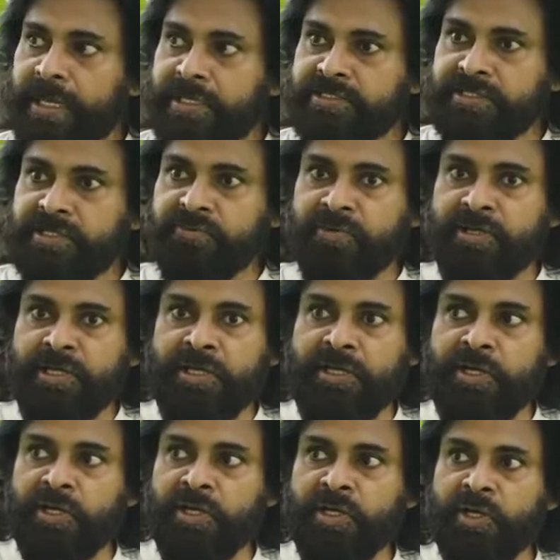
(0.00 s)
రాష్ట్ర
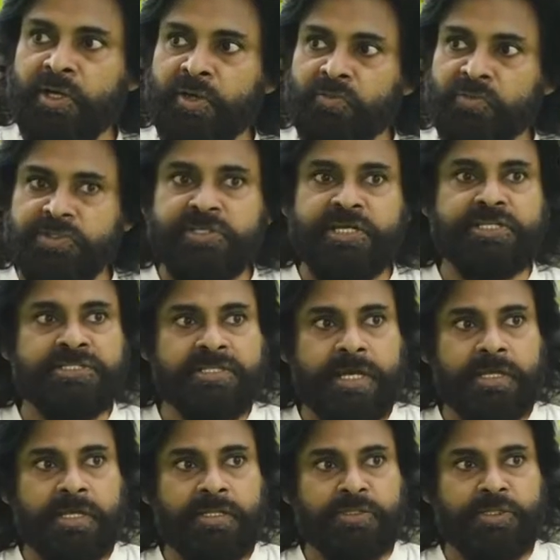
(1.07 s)

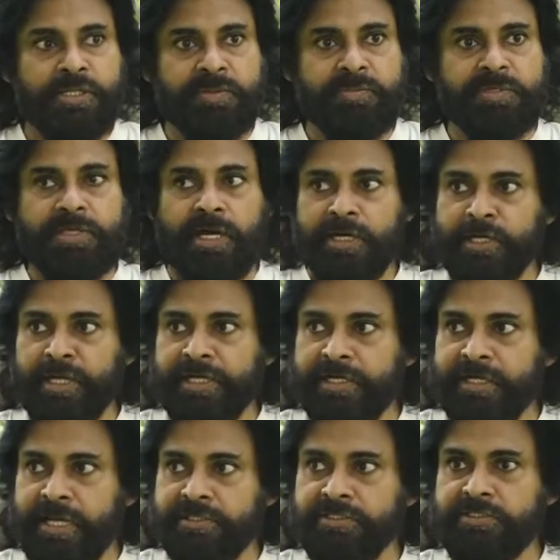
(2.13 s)
విద్యాశాఖ దీని మీద ఆన్లైన్
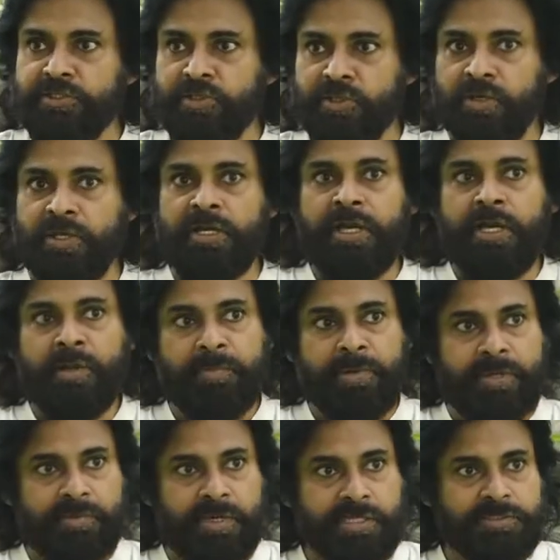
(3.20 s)
క్లాసెస్
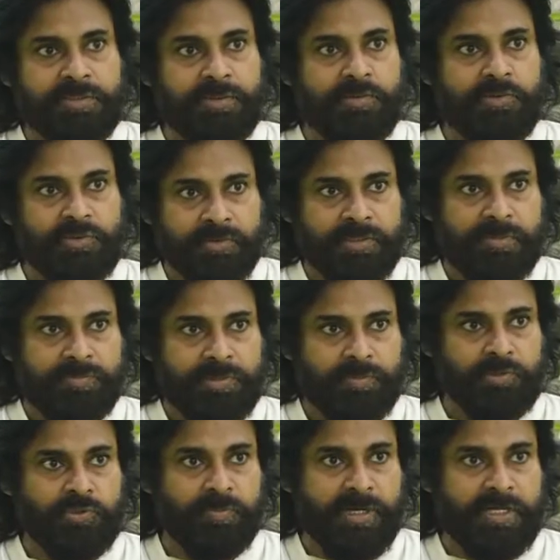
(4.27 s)
మన రాష్ట్ర ప్రభుత్వ మన
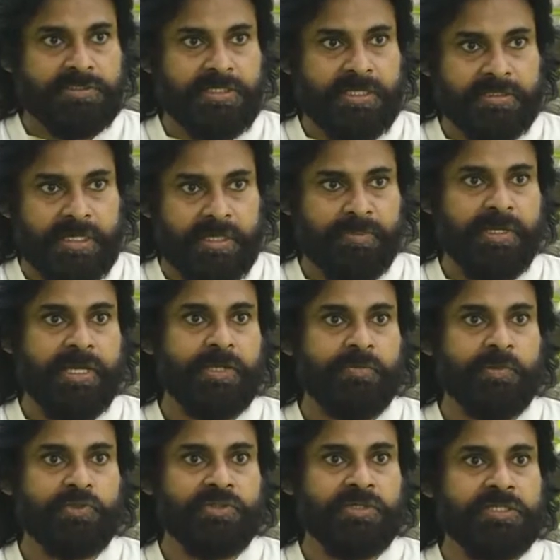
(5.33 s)
ప్రభుత్వ పాఠశాలలు
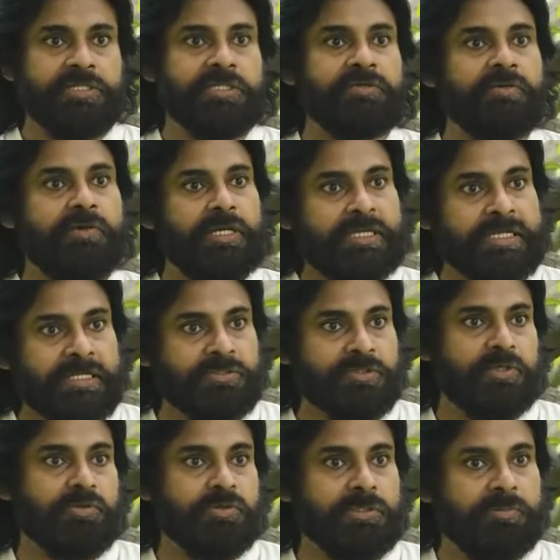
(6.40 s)
నడపలేకపోతున్నాయి దీనివల్ల ఏం
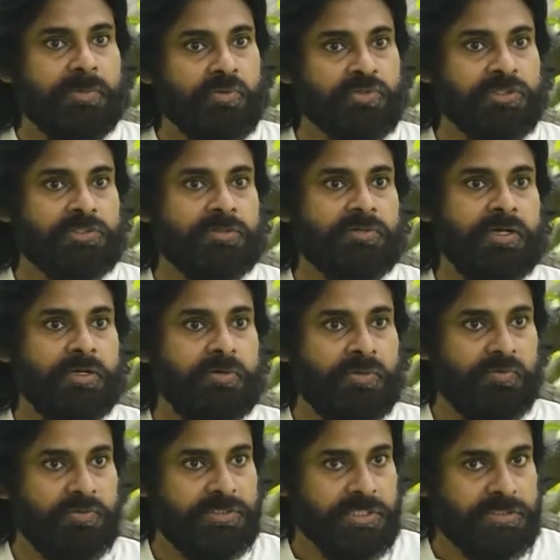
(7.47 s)
జరుగుద్ది భవిష్యత్తులో వాళ్ళకి
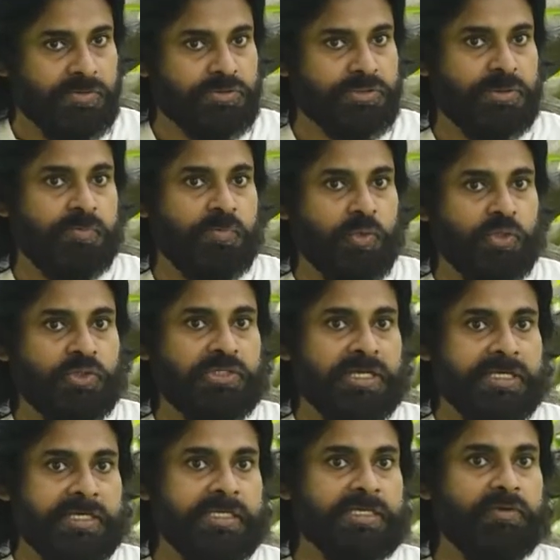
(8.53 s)
ఒక విద్యా సంవత్సరం పోద్దా
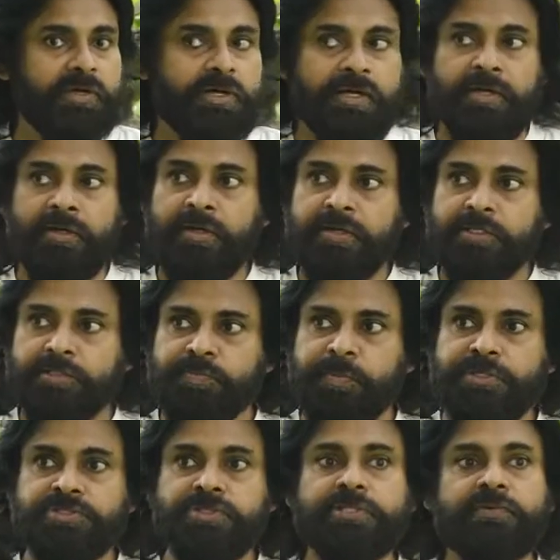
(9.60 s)
లేదా ఒక
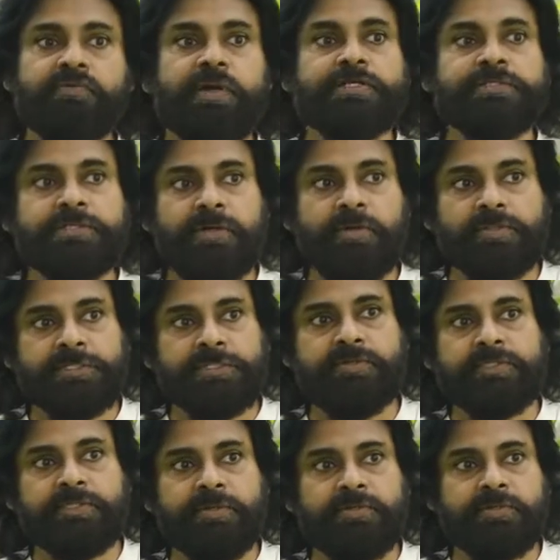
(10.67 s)
స్పష్టత ఇవ్వాల్సిన అవసరం
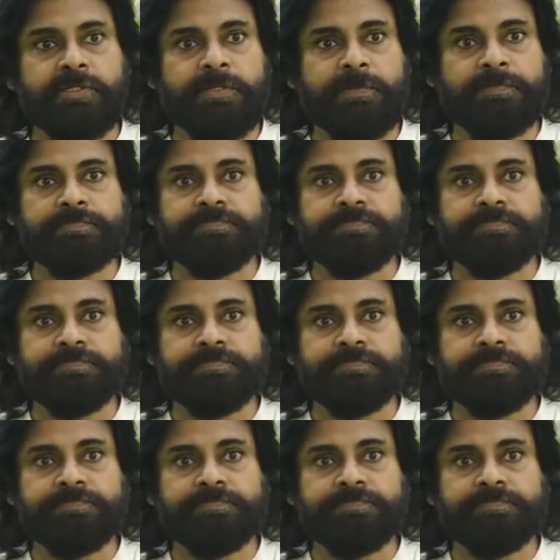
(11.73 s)
అయితే ఉంది